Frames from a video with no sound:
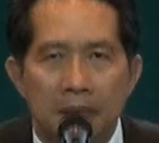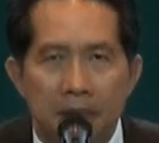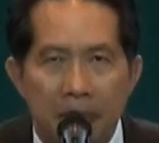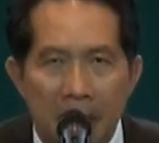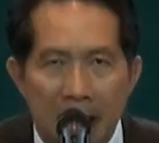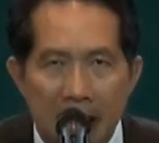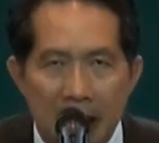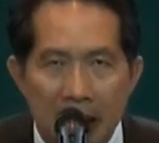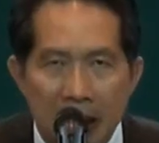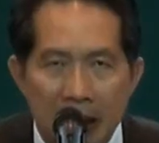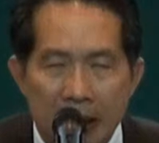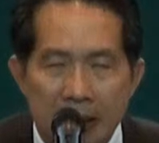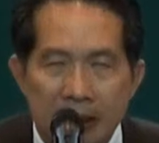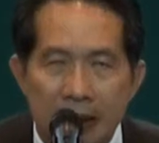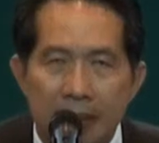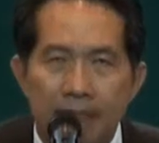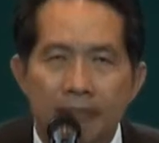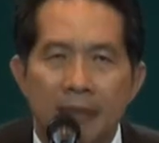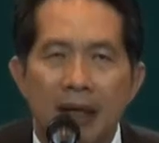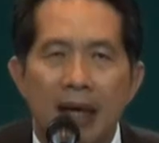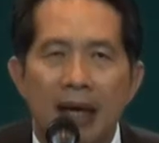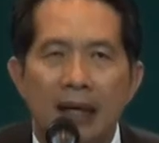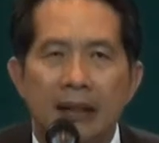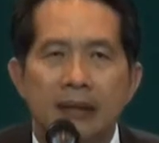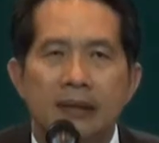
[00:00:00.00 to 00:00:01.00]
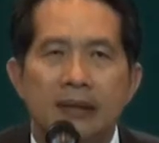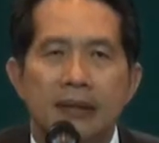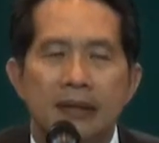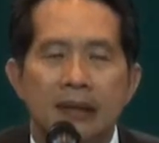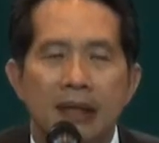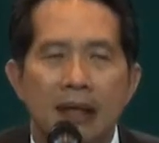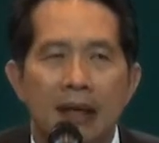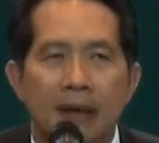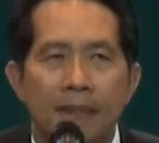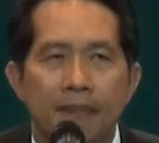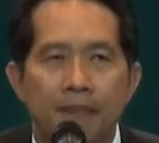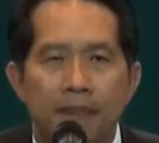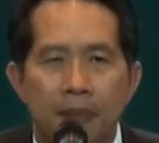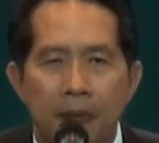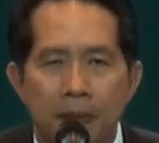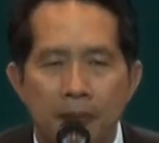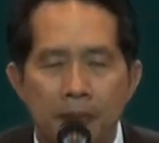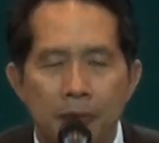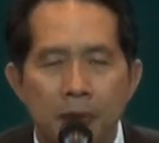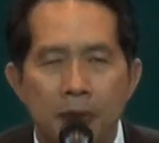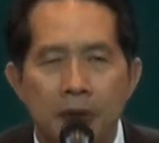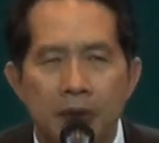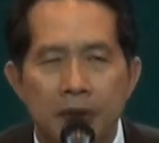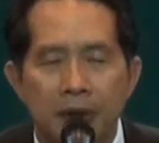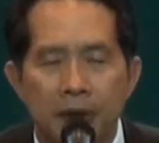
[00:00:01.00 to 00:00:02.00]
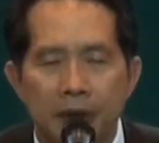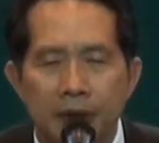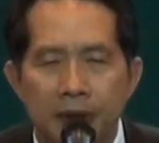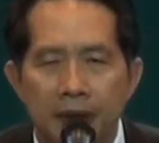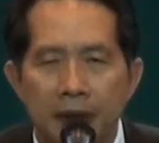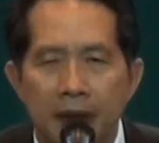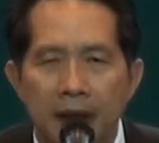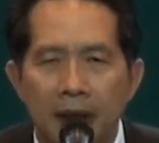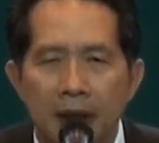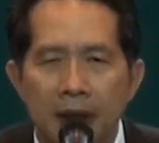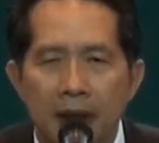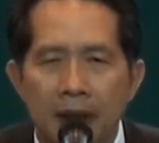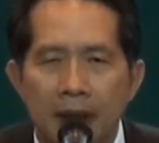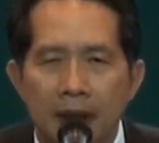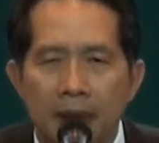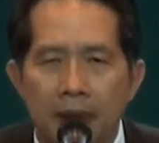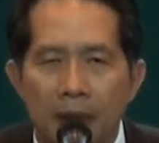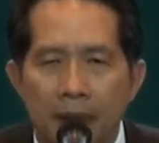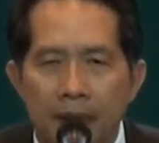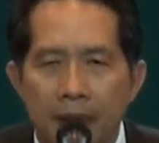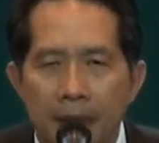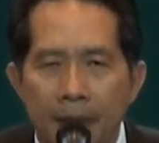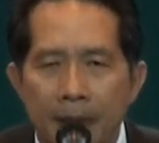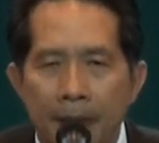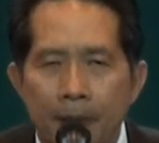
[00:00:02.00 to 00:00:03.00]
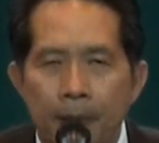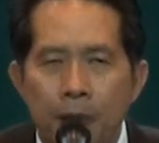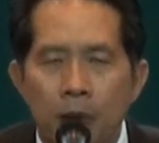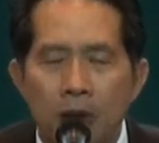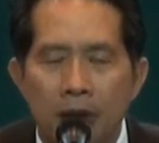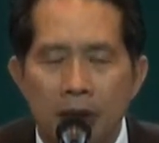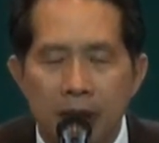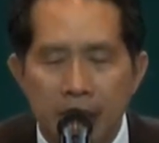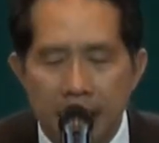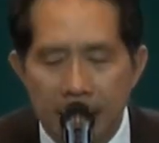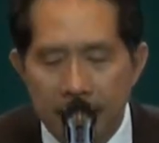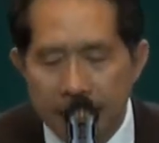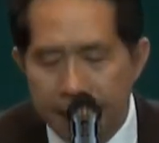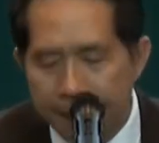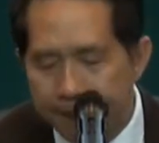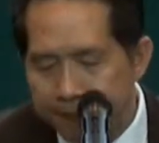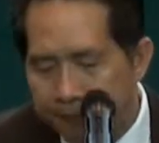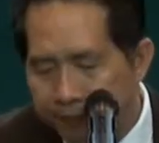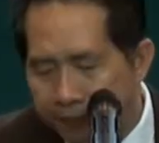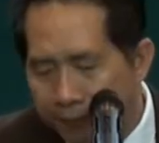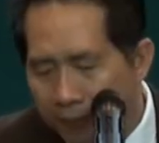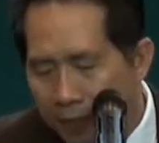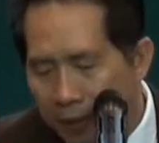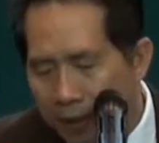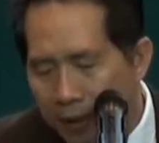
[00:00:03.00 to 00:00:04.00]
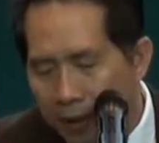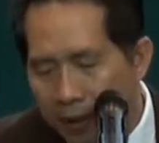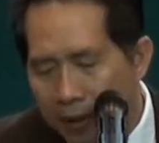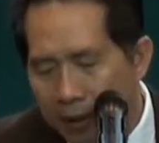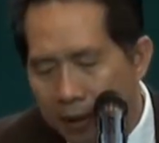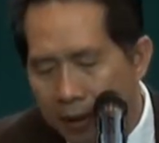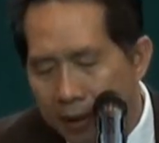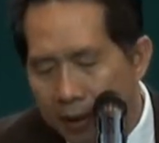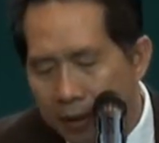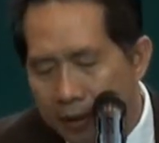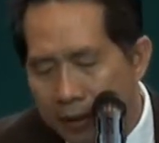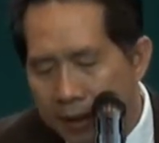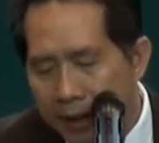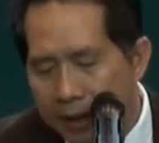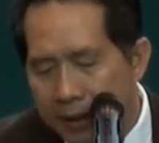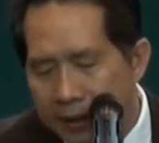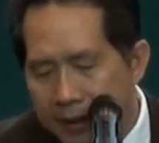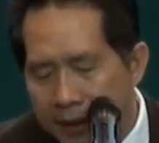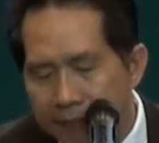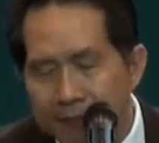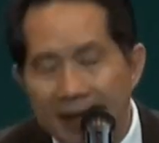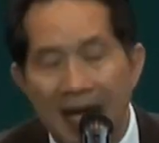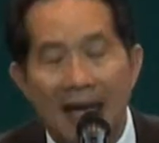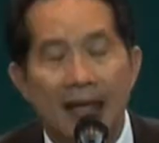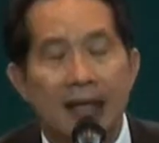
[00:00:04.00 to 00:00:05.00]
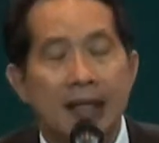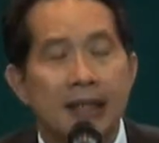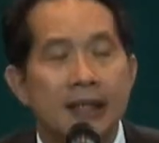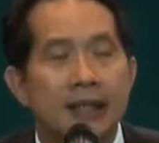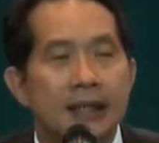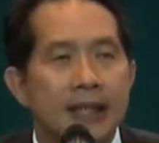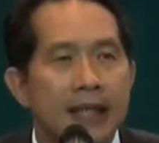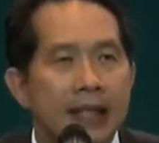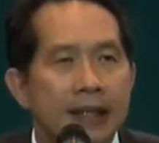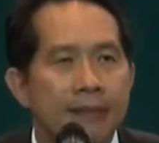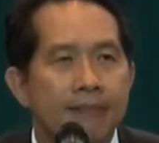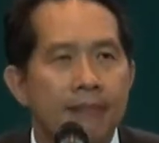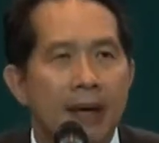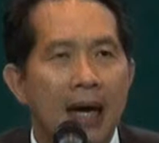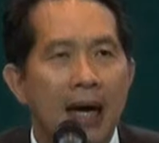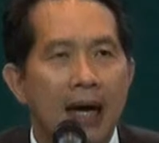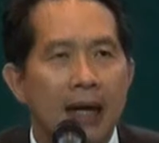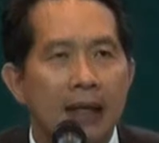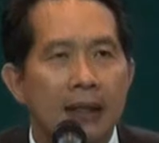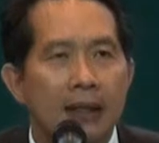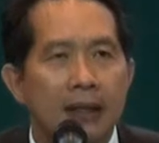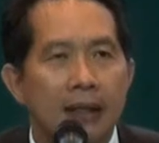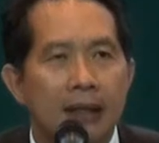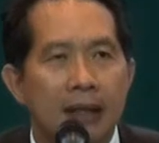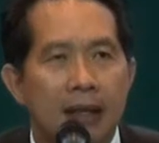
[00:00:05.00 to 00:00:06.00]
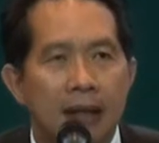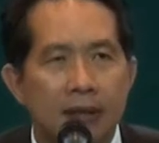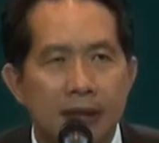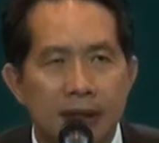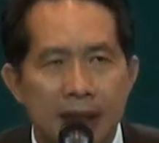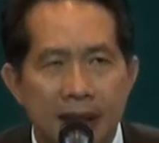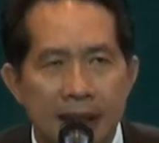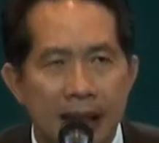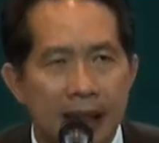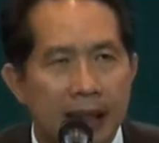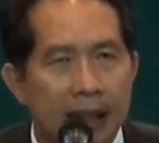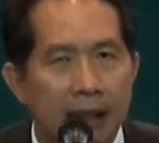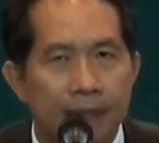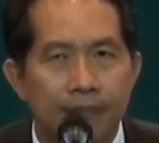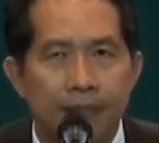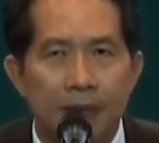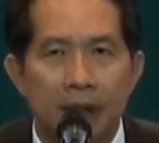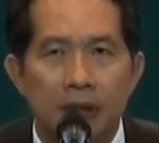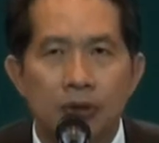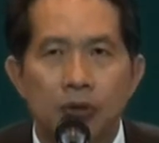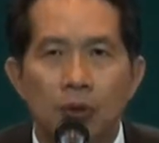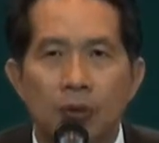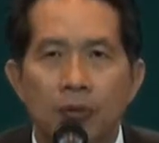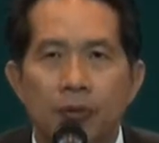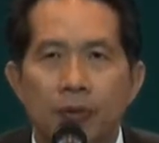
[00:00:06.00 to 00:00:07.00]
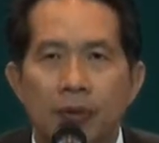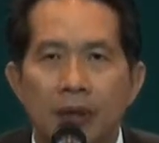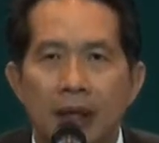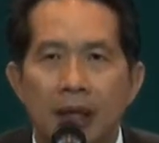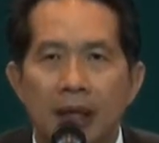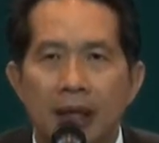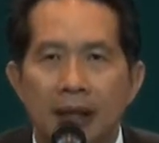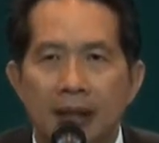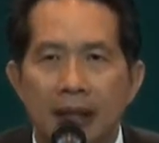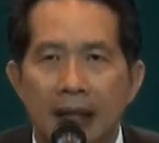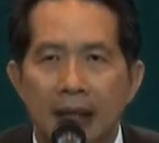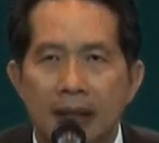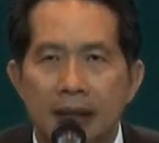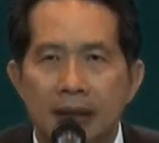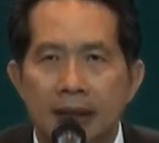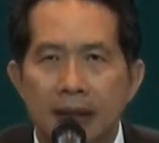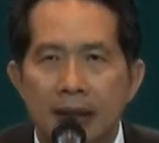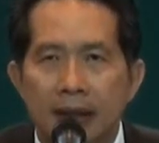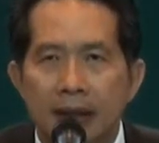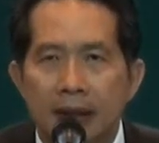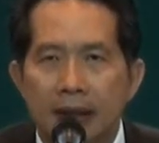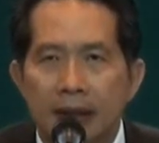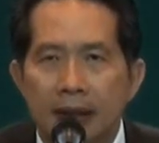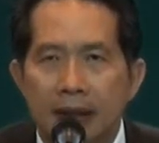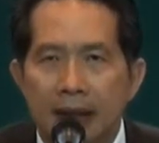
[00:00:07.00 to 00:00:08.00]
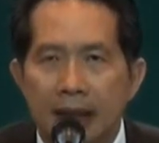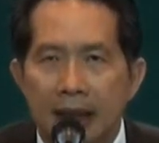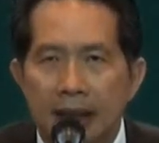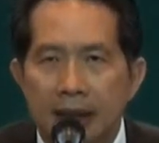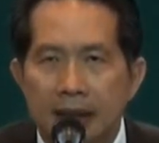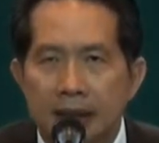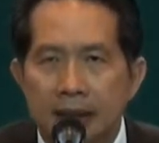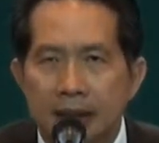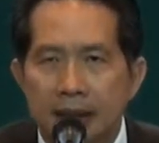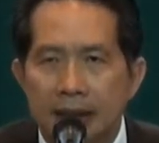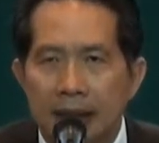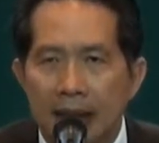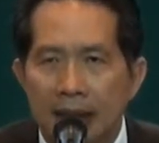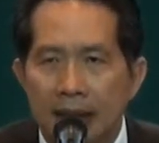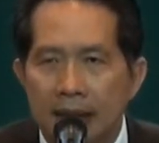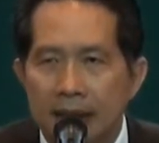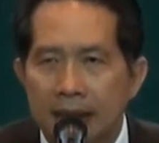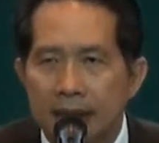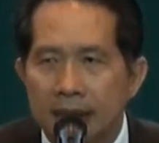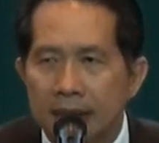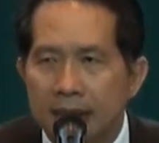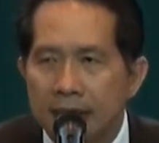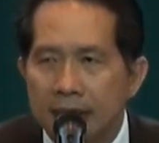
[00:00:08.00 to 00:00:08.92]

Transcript: เป็นเรื่องสำคัญนะครับผมพูดโดยเฉพาะผมมีพระพวกที่ที่ชำนาญเรื่องจีนมากเขาสนิทกับกระทรวงทางทางทาง